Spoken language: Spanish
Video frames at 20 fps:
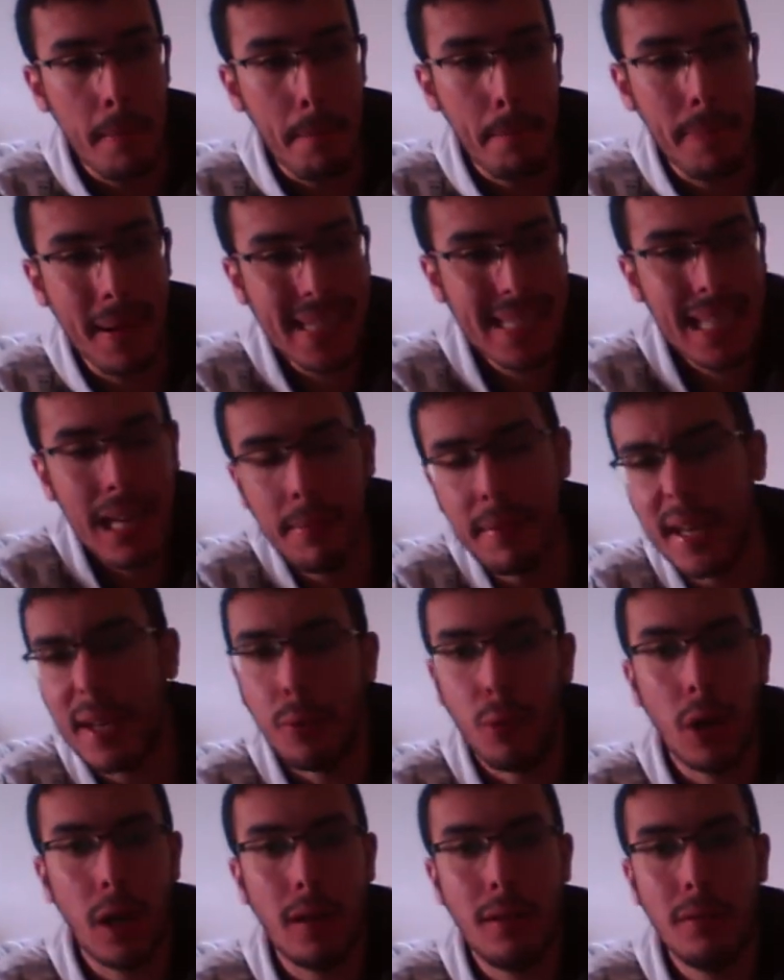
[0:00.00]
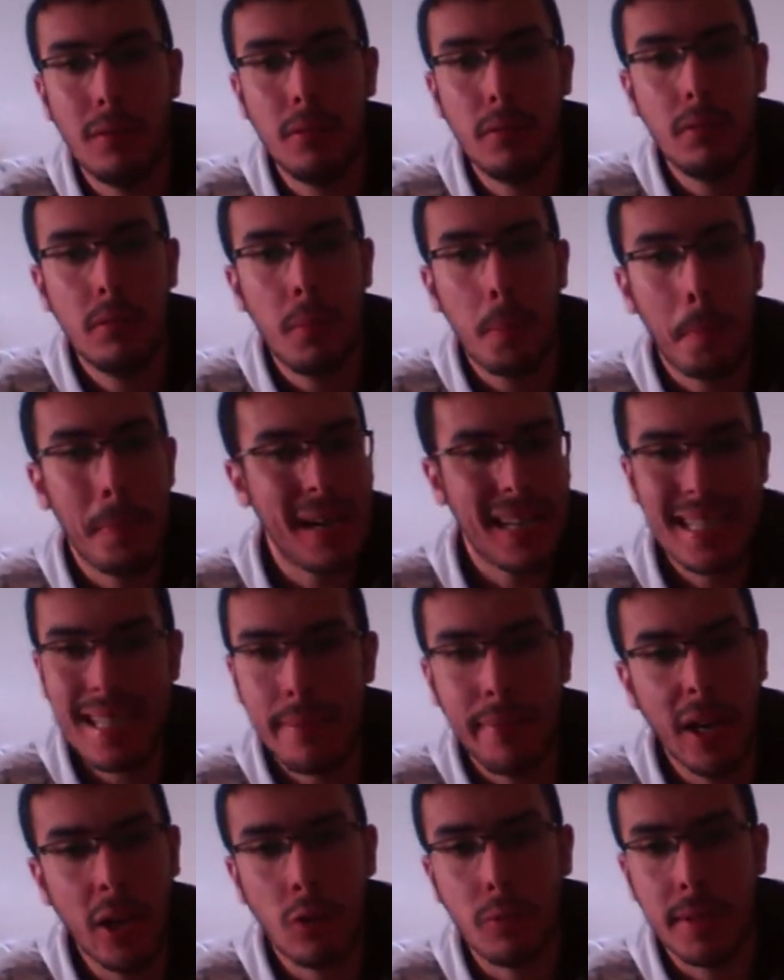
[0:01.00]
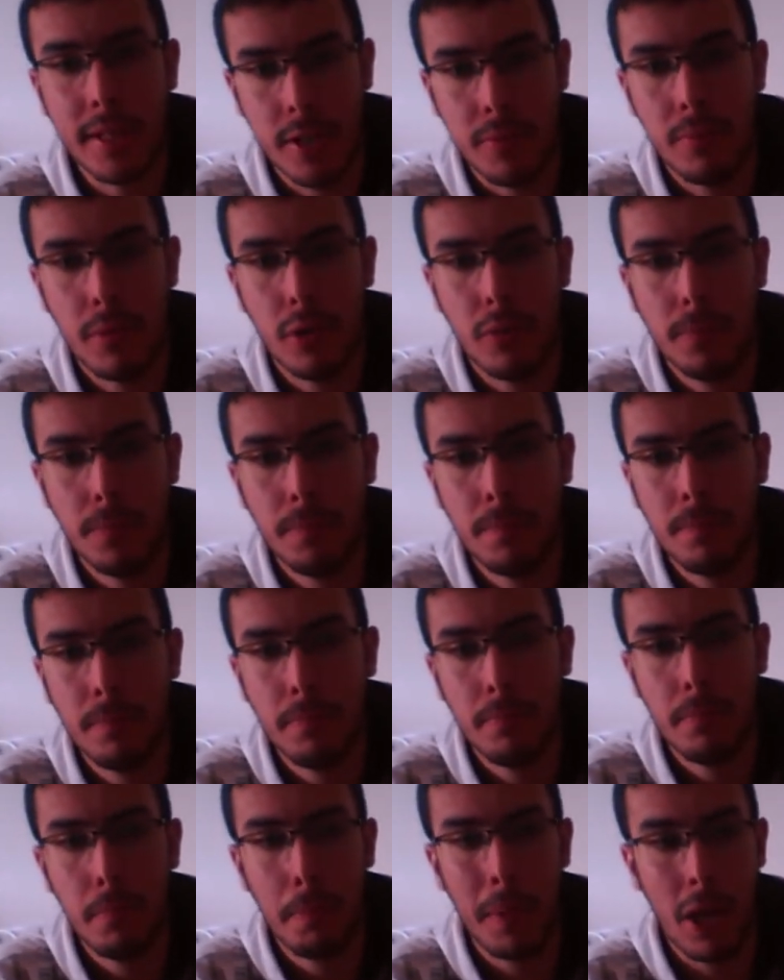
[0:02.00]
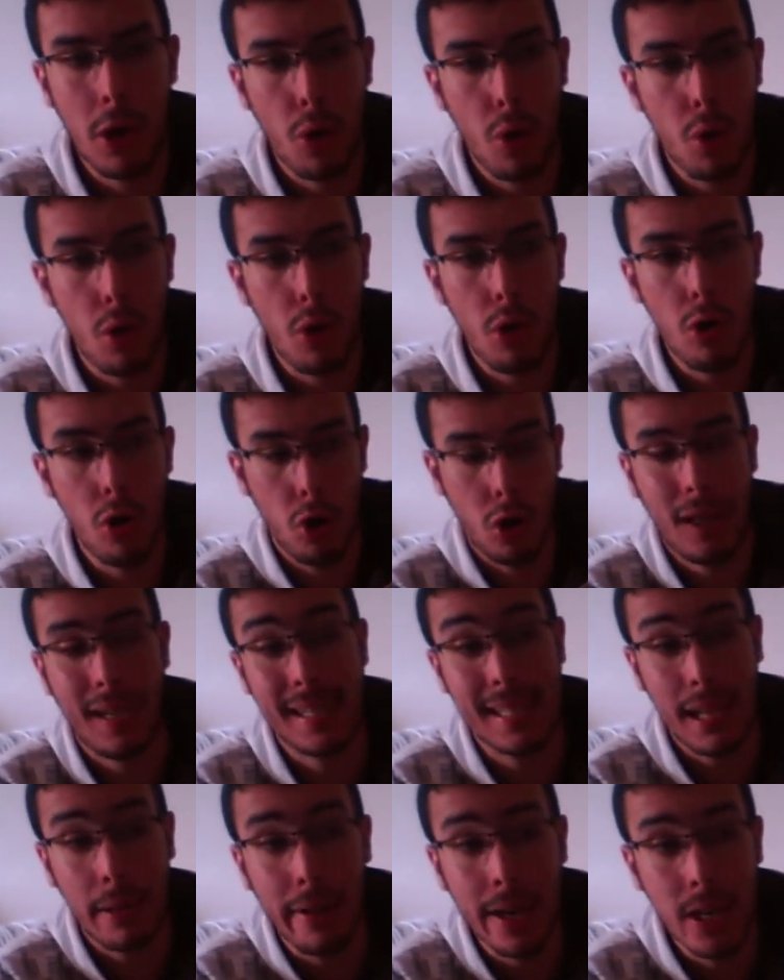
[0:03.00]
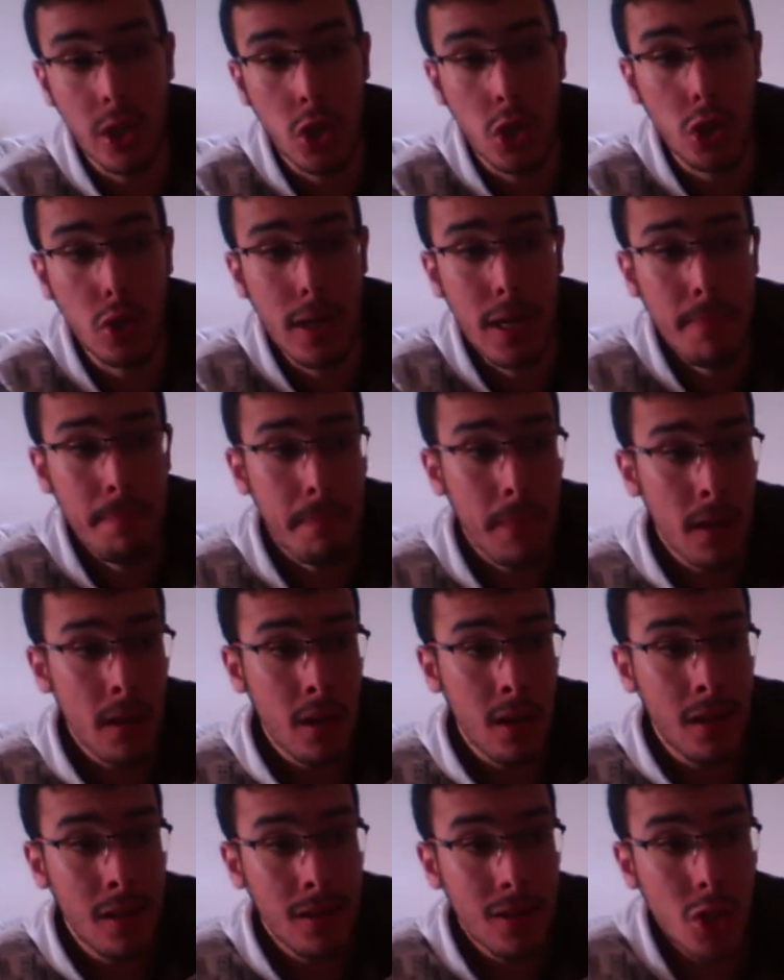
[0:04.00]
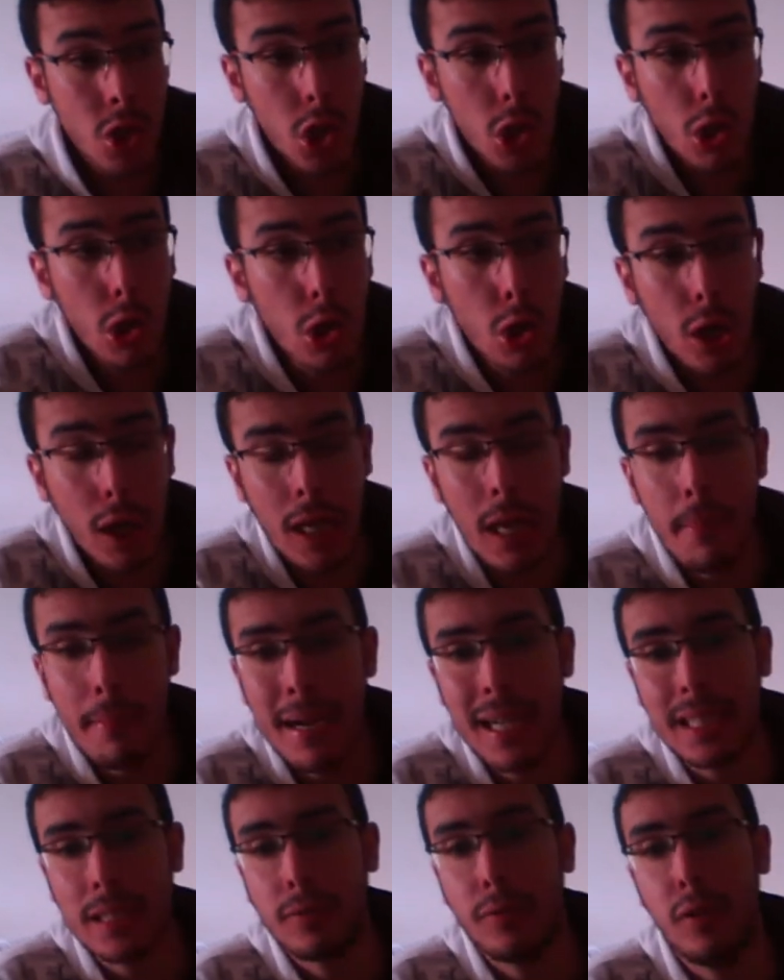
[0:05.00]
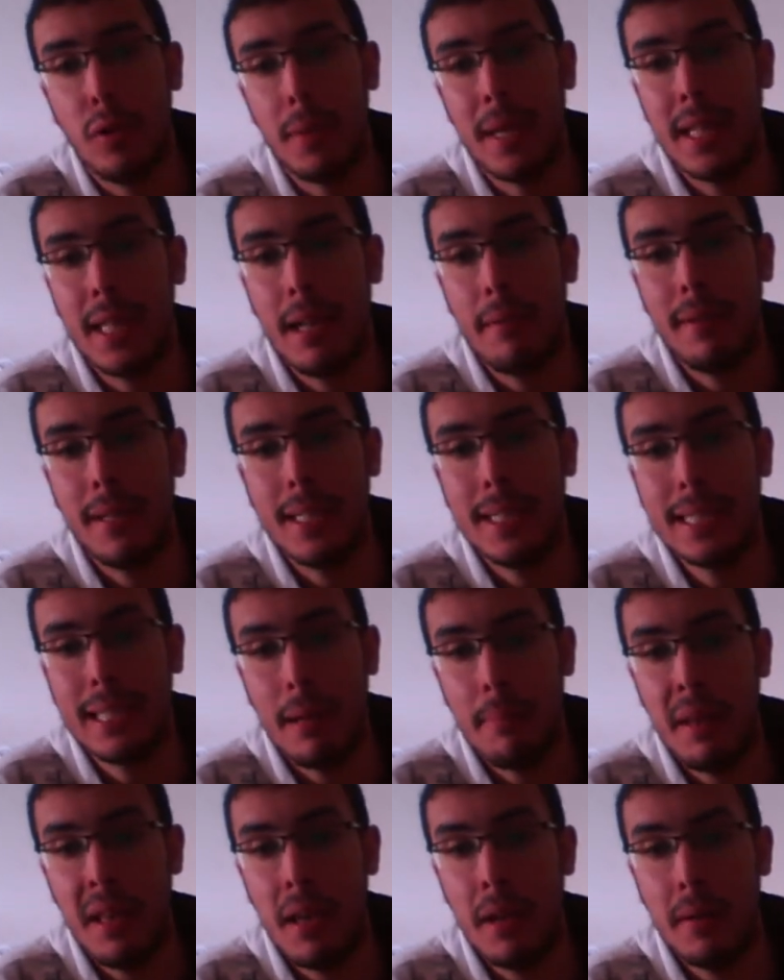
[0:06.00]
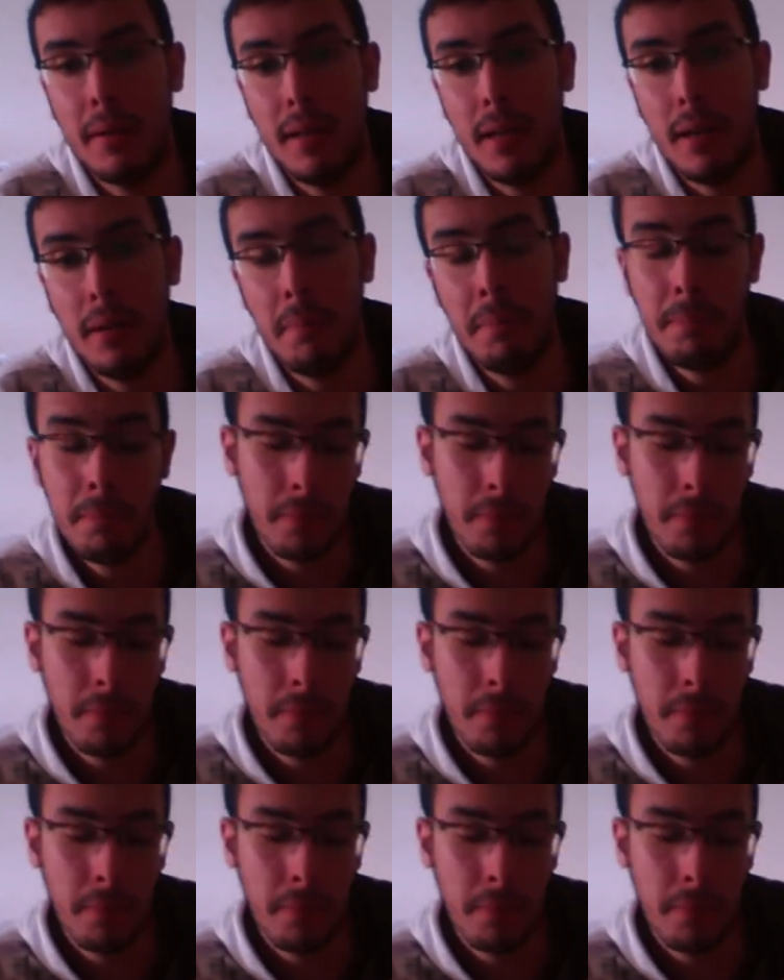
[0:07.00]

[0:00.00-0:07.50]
pasaba igual, pasaba lo mismo. Pero los que estaban en Sony son los que más fomentaban esta mierda.